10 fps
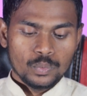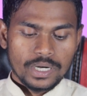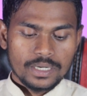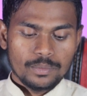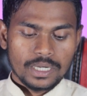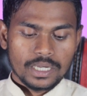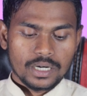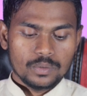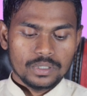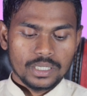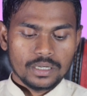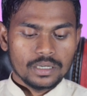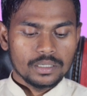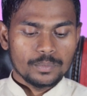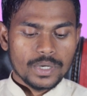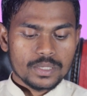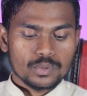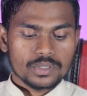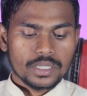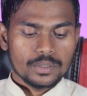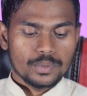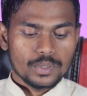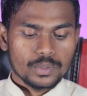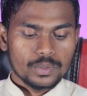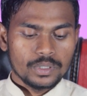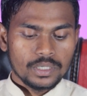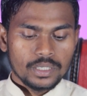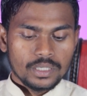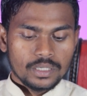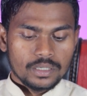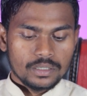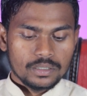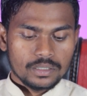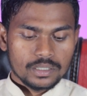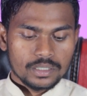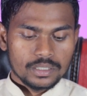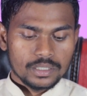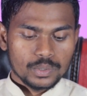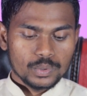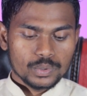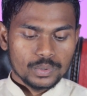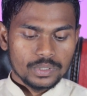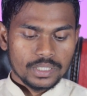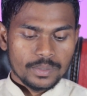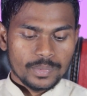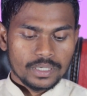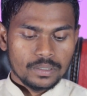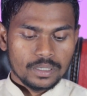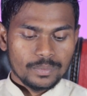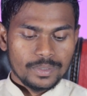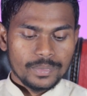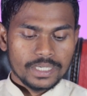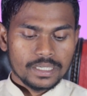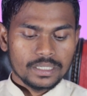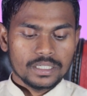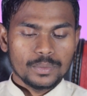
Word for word: वाइट बैकग्राउंड एक पासपोर्ट साइज़ फ़ोटो और दोस्तों यहाँ पर नॉर्मल मेडिकल